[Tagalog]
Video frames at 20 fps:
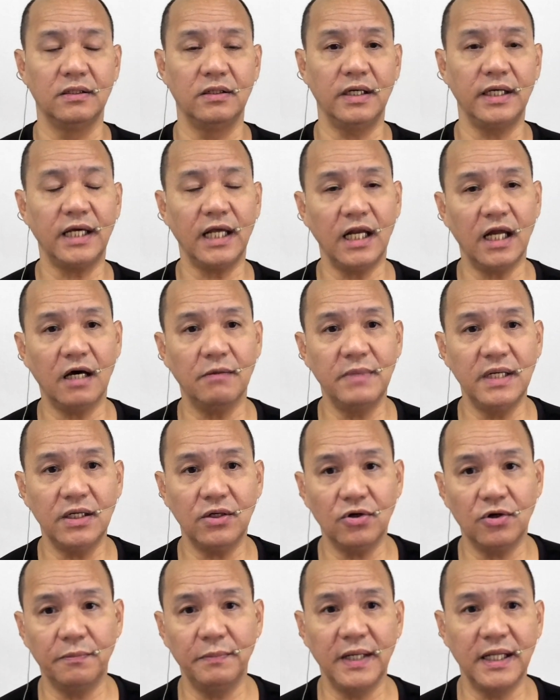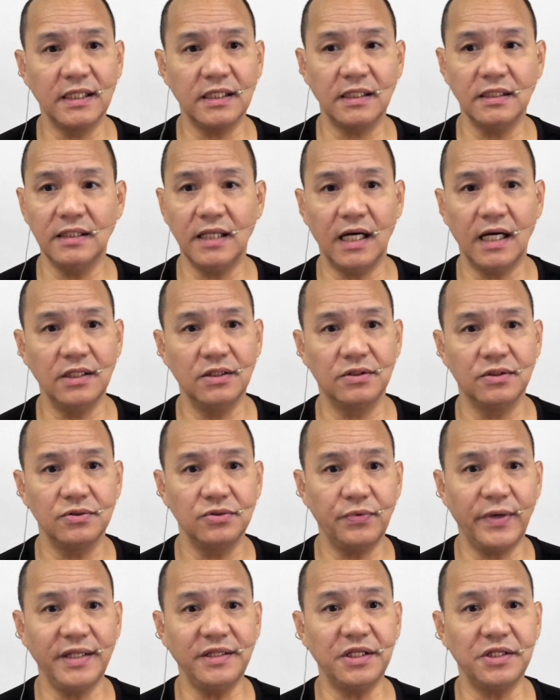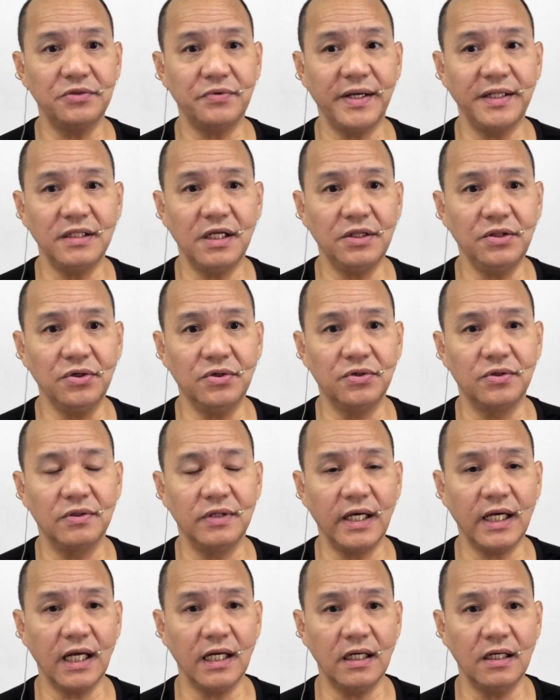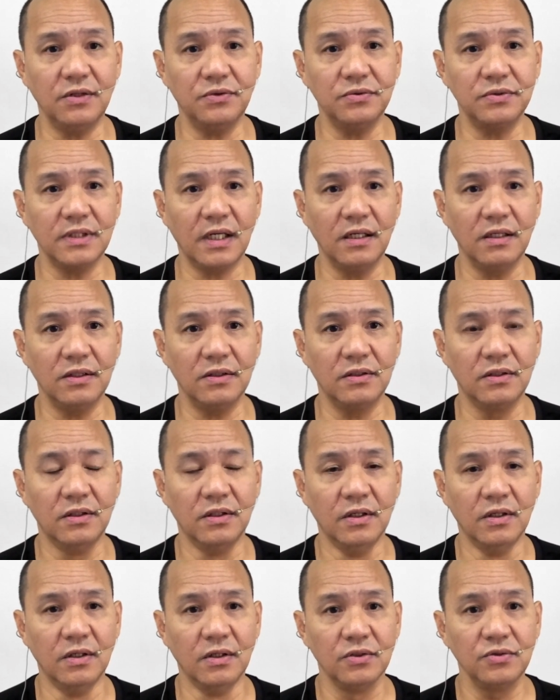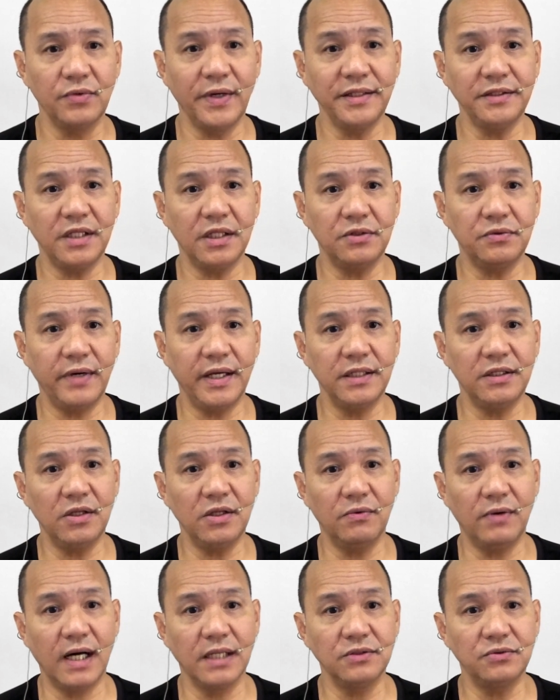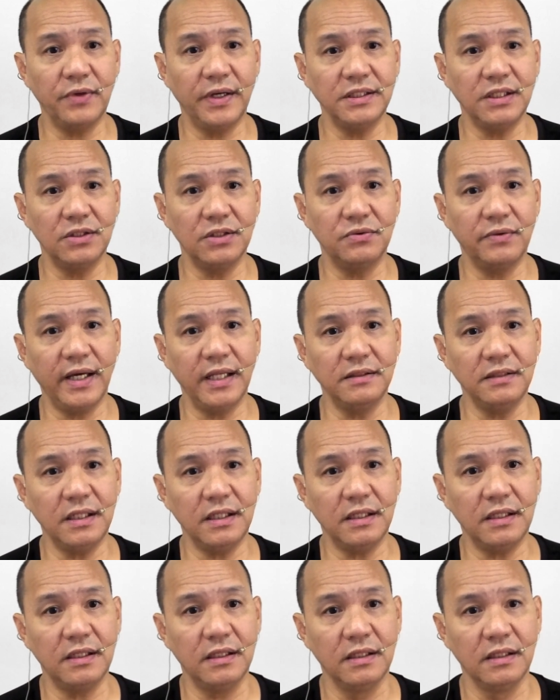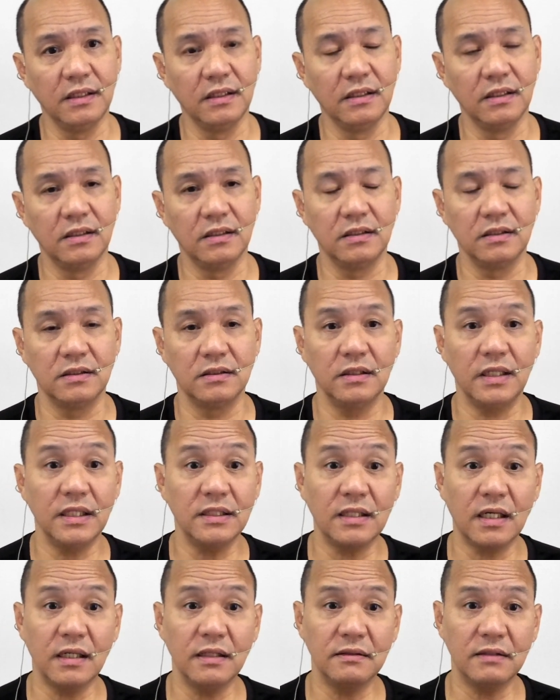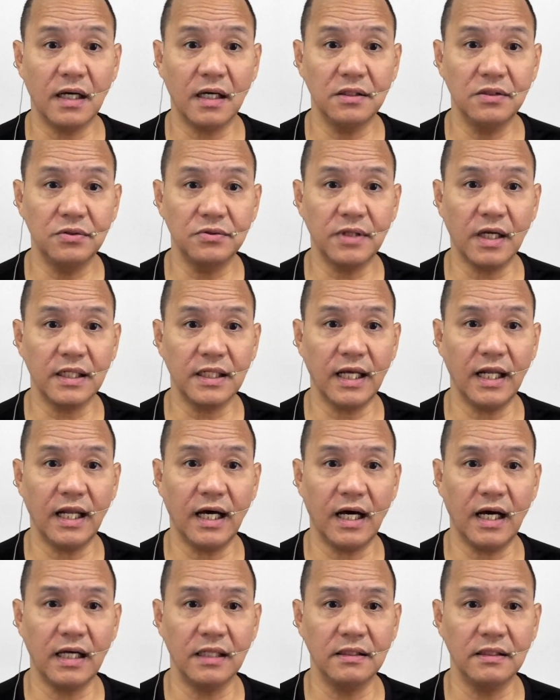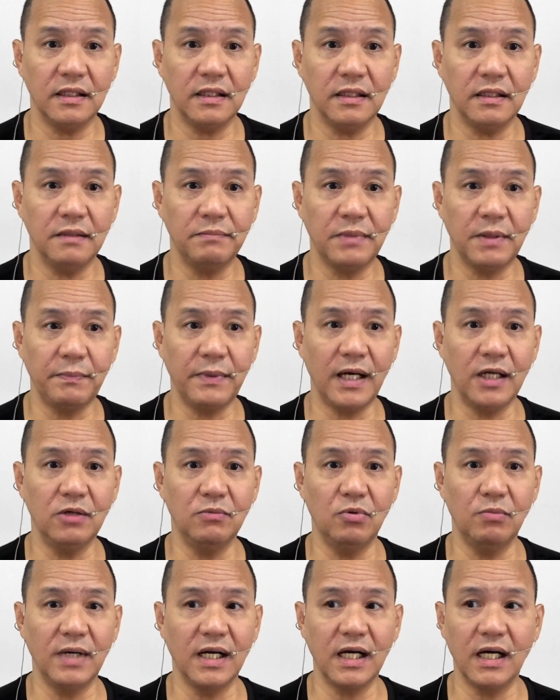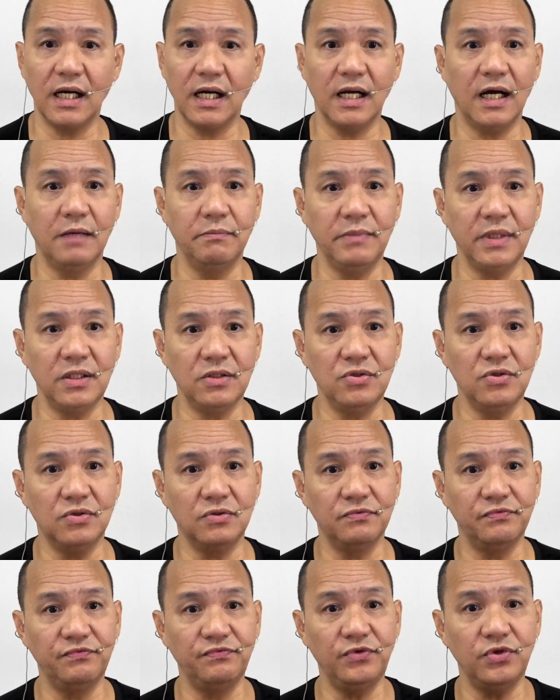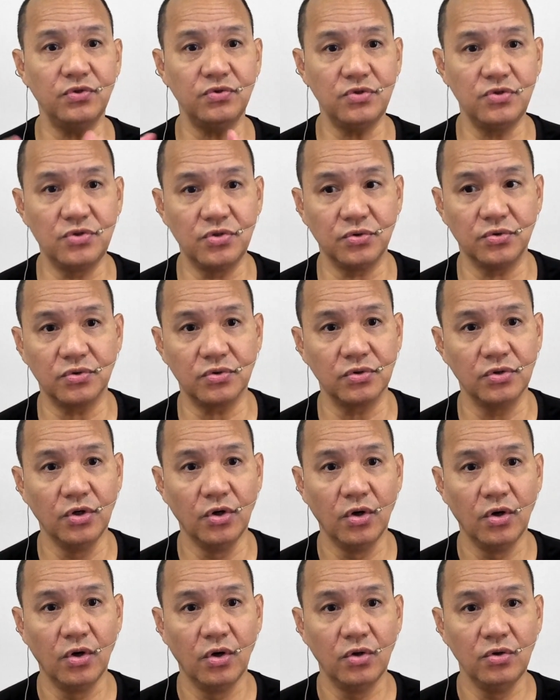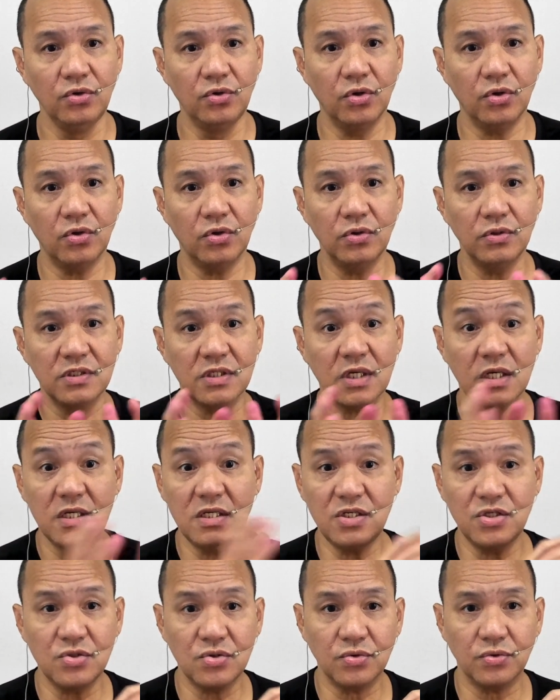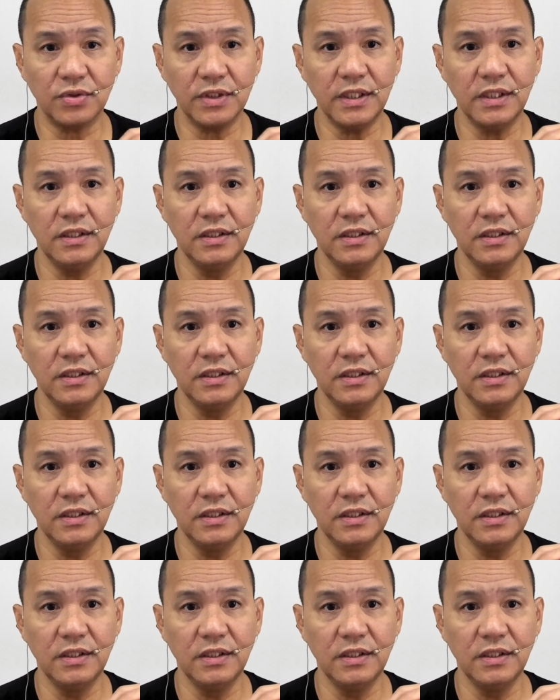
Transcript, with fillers: Eh, kailan ka man nag-offline kandado? 2022. Eh, kailan ang utang ko? 2021, 2020. Eh, tarantado ka kalahati. Eh. Paano mo magagamit yung future doon sa history?